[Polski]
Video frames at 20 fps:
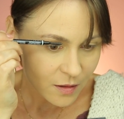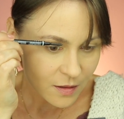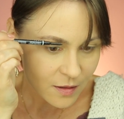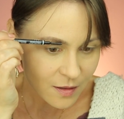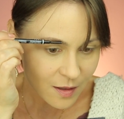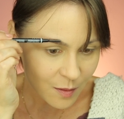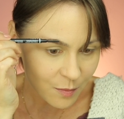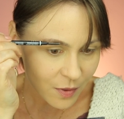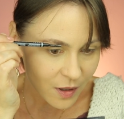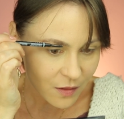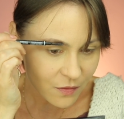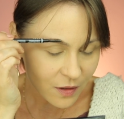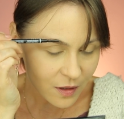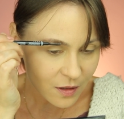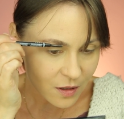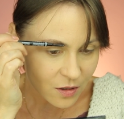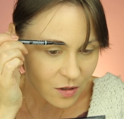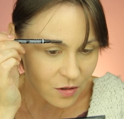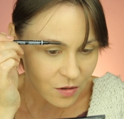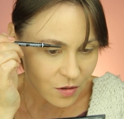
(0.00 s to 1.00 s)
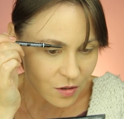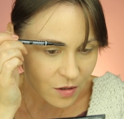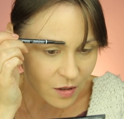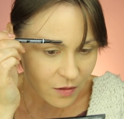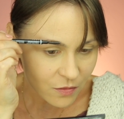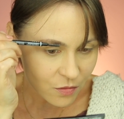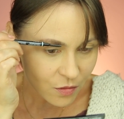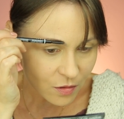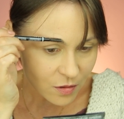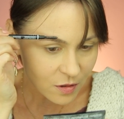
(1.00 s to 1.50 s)
Zabarwia też
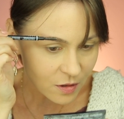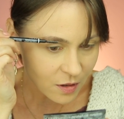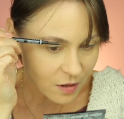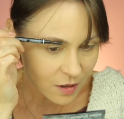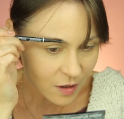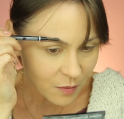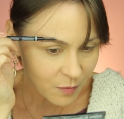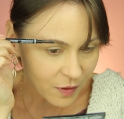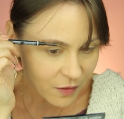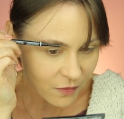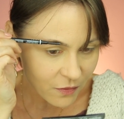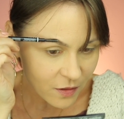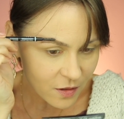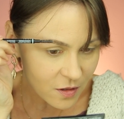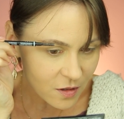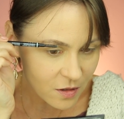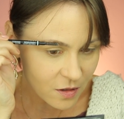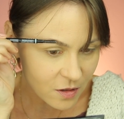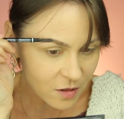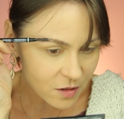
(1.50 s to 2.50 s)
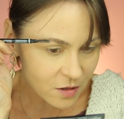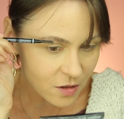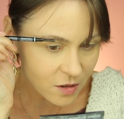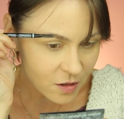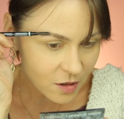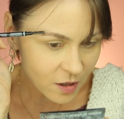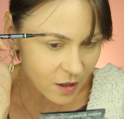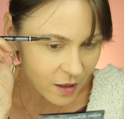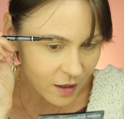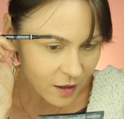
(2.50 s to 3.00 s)
troszkę włoski i mam wrażenie,
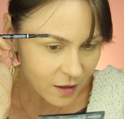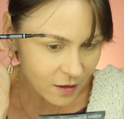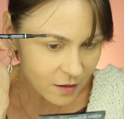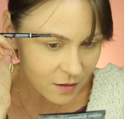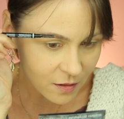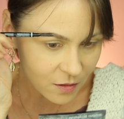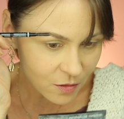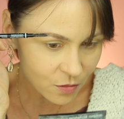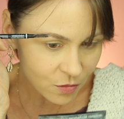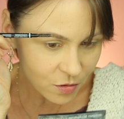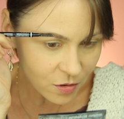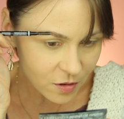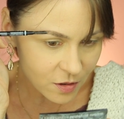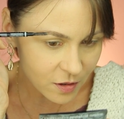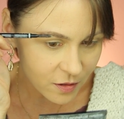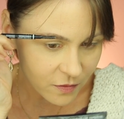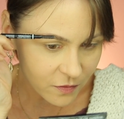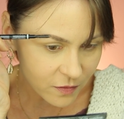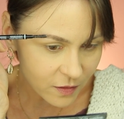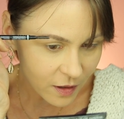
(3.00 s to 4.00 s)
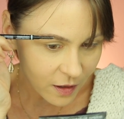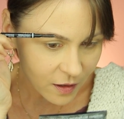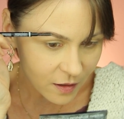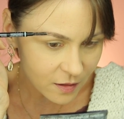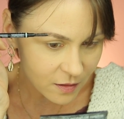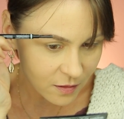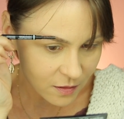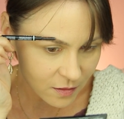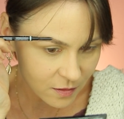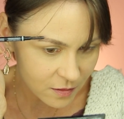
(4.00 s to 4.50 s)
że je usztywnia.
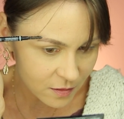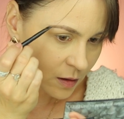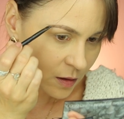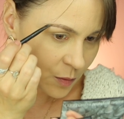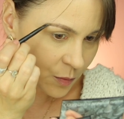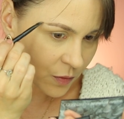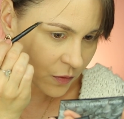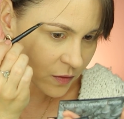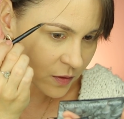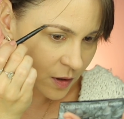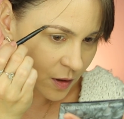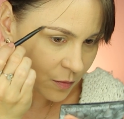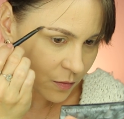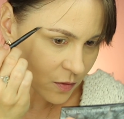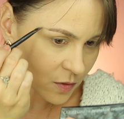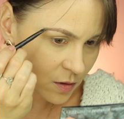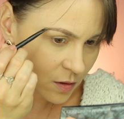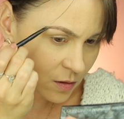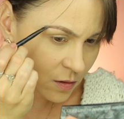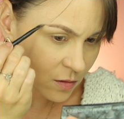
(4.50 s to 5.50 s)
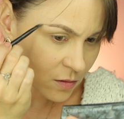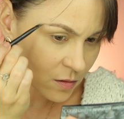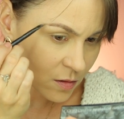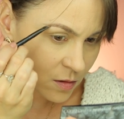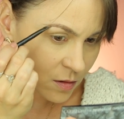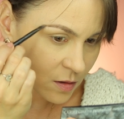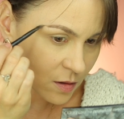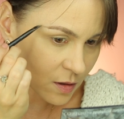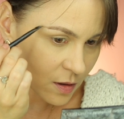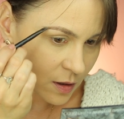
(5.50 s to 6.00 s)
No powiedziałabym, że
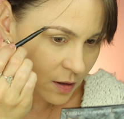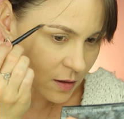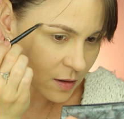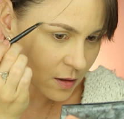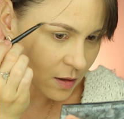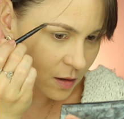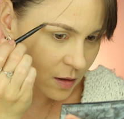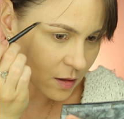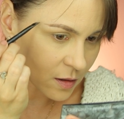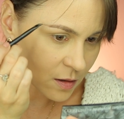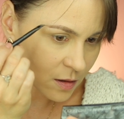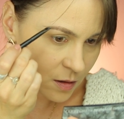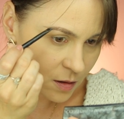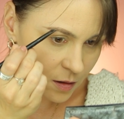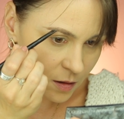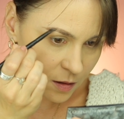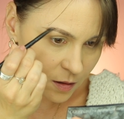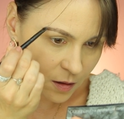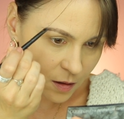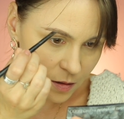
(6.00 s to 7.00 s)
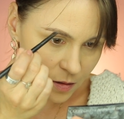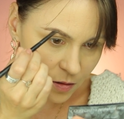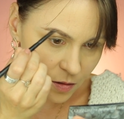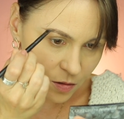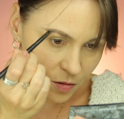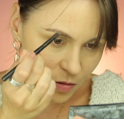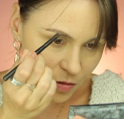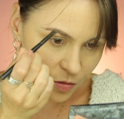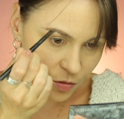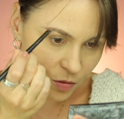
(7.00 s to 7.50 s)
konsystencja jest
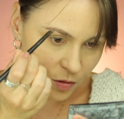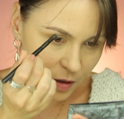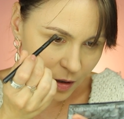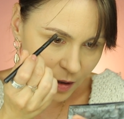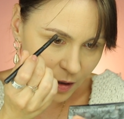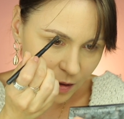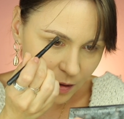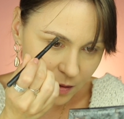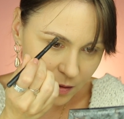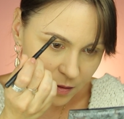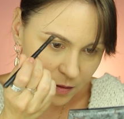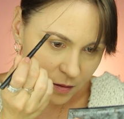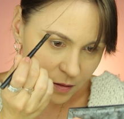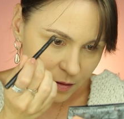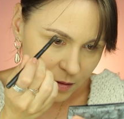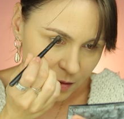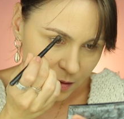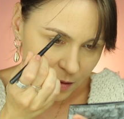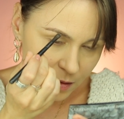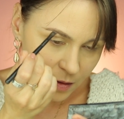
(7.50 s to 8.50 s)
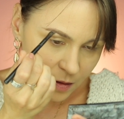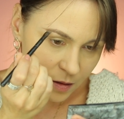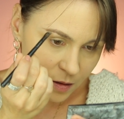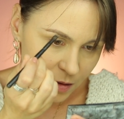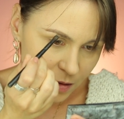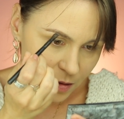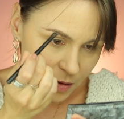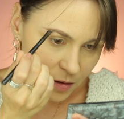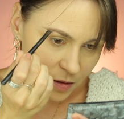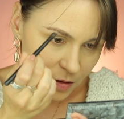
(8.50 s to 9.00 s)
nieco sucha,
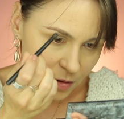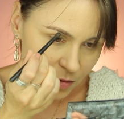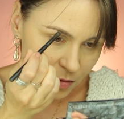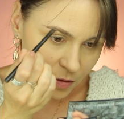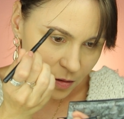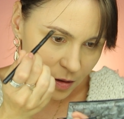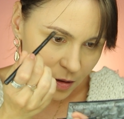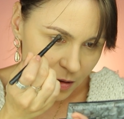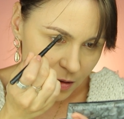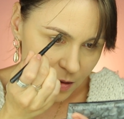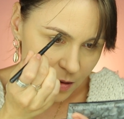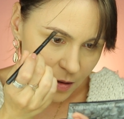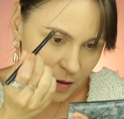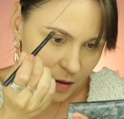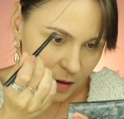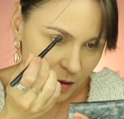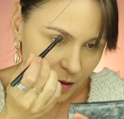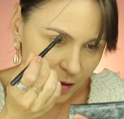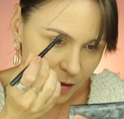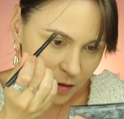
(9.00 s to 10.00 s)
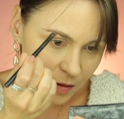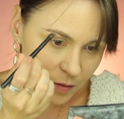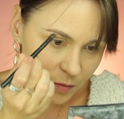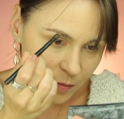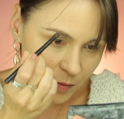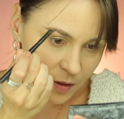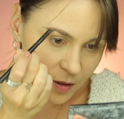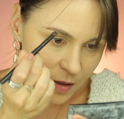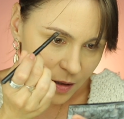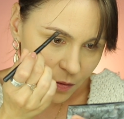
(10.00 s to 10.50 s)
że to nie jest takie
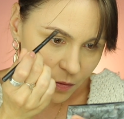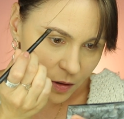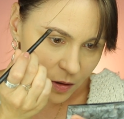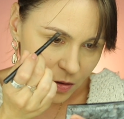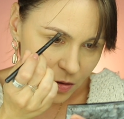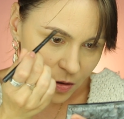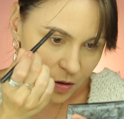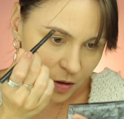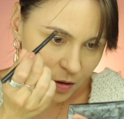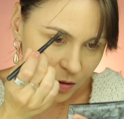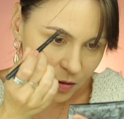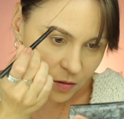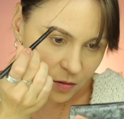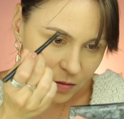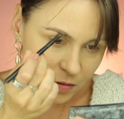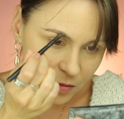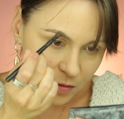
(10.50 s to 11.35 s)
masełeczko.